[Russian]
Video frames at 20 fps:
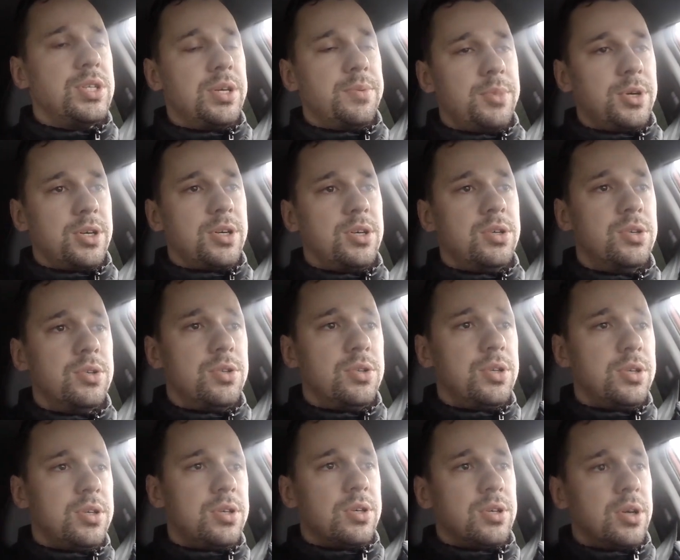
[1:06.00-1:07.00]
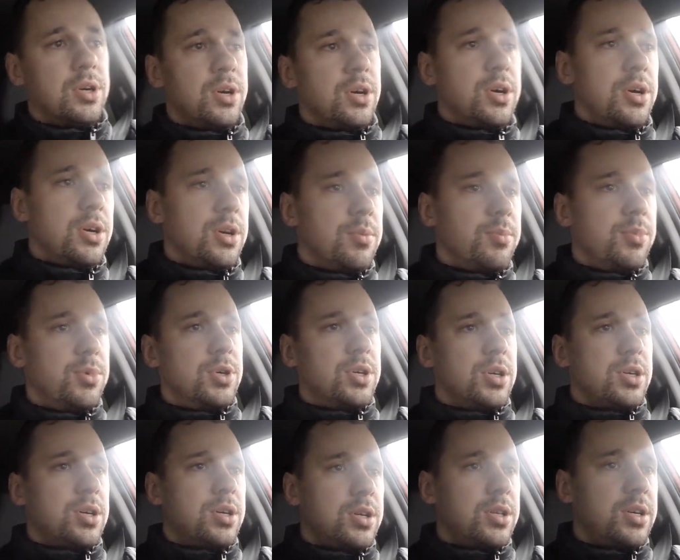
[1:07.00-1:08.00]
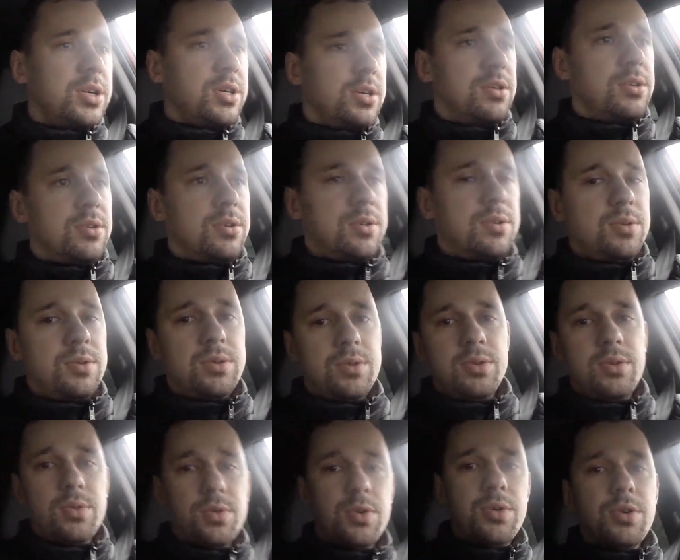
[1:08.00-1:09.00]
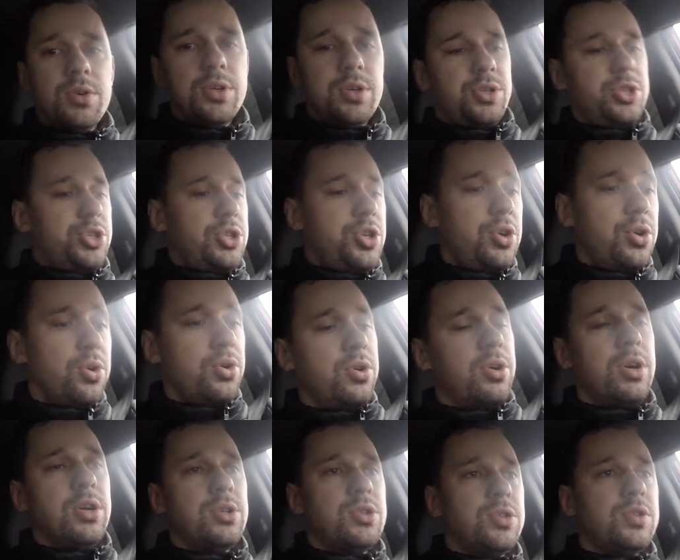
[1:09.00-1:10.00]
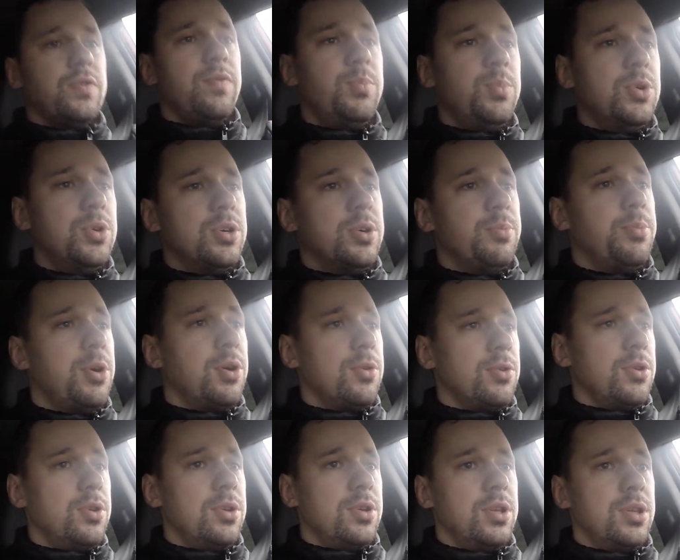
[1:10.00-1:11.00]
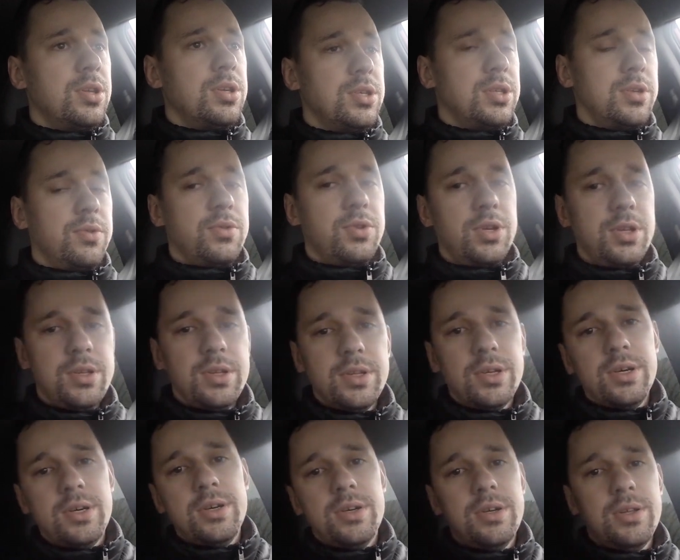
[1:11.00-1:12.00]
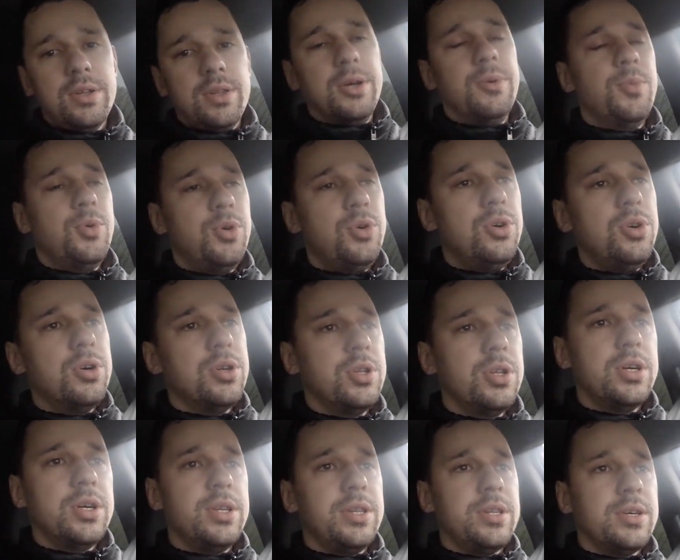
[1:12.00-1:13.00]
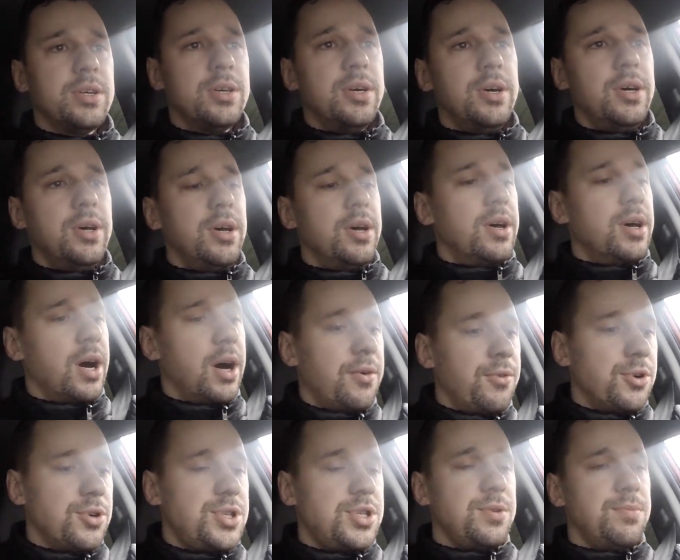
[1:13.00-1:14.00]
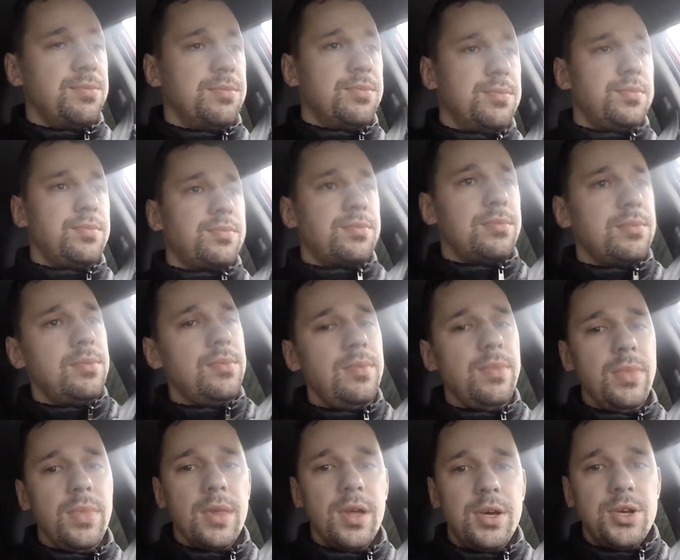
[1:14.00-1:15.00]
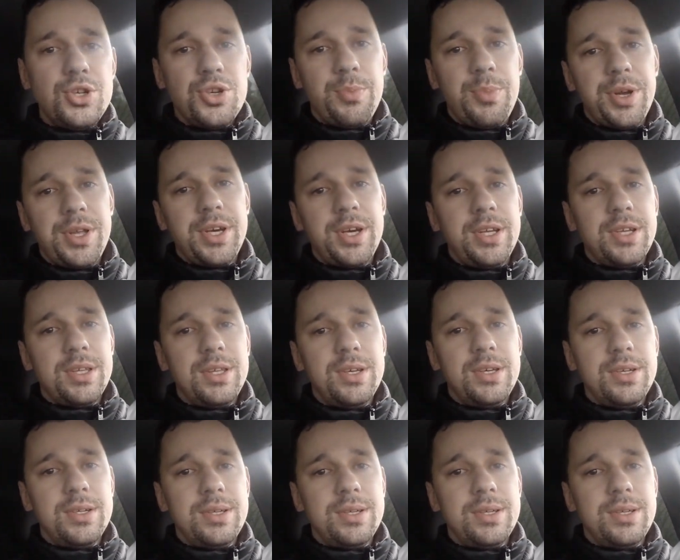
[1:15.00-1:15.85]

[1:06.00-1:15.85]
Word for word: Самое холодное было, когда около 4 градусов было пару недель назад. Вот это да, там холодно. Это а 8 еще потянет.